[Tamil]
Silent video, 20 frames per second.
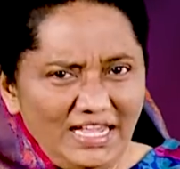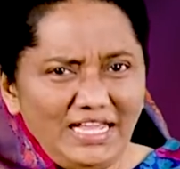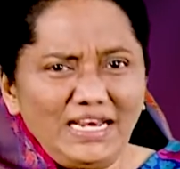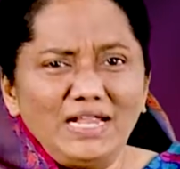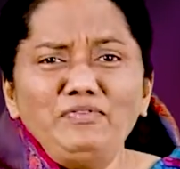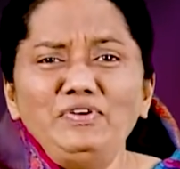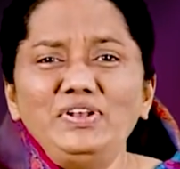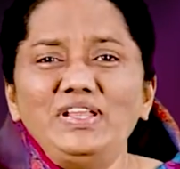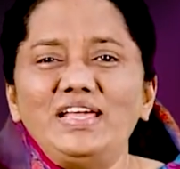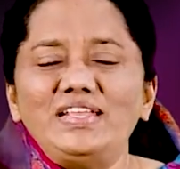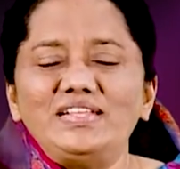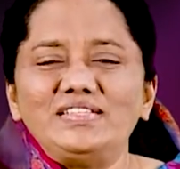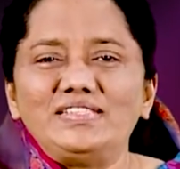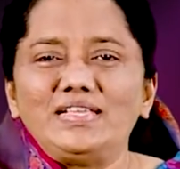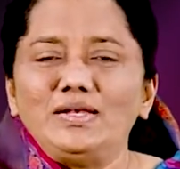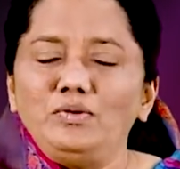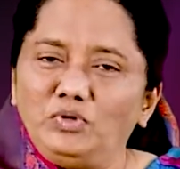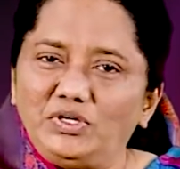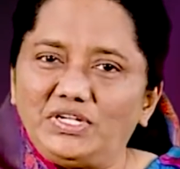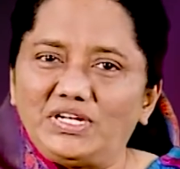இரவு
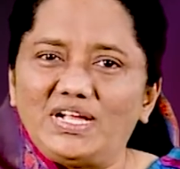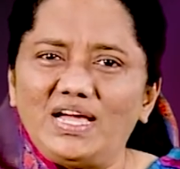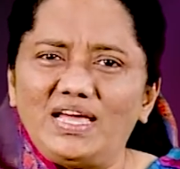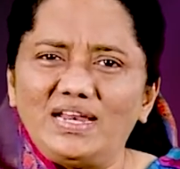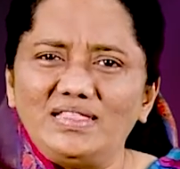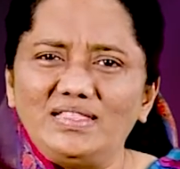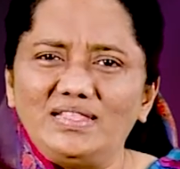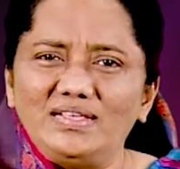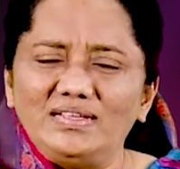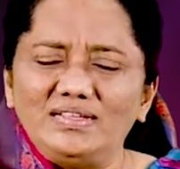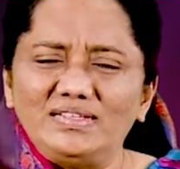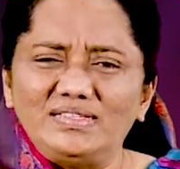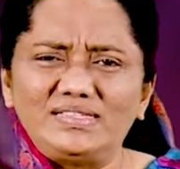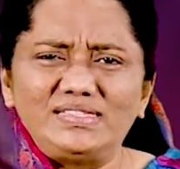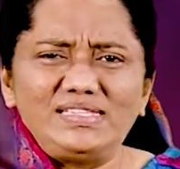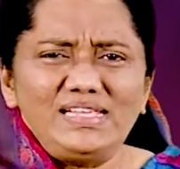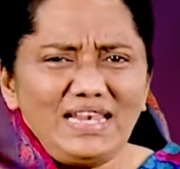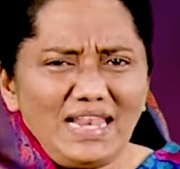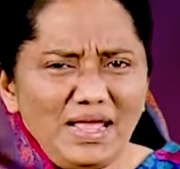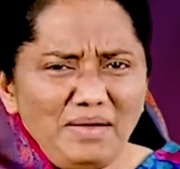நேரத்தில் உட்கார்ந்து
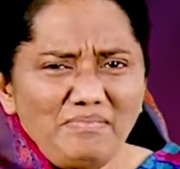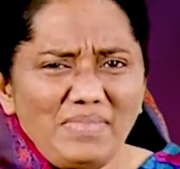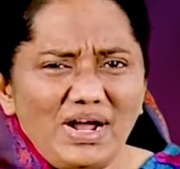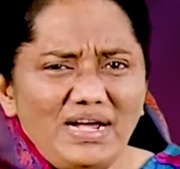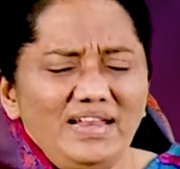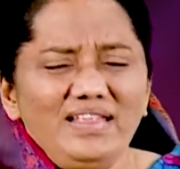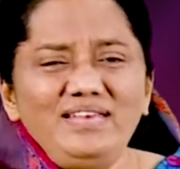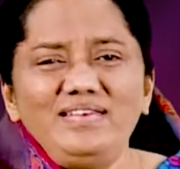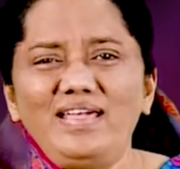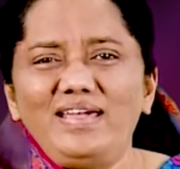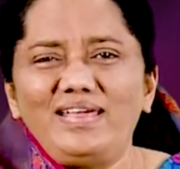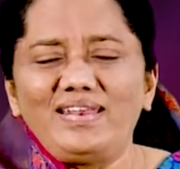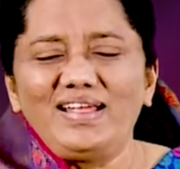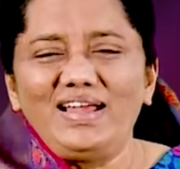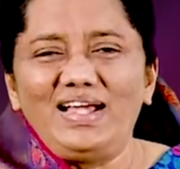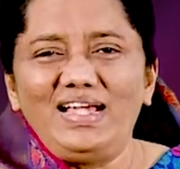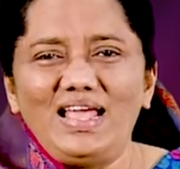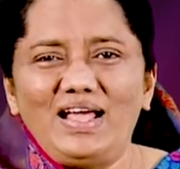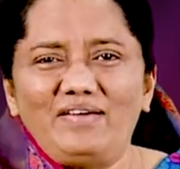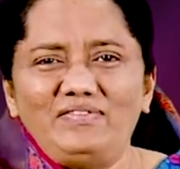சில மணி
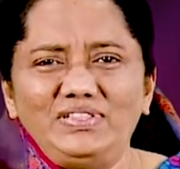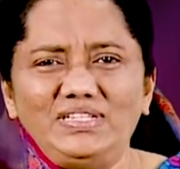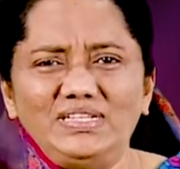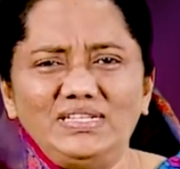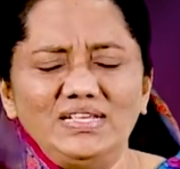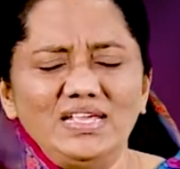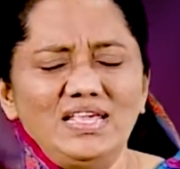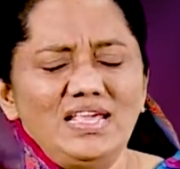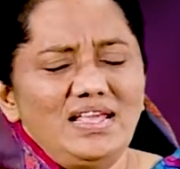நேரங்களாவது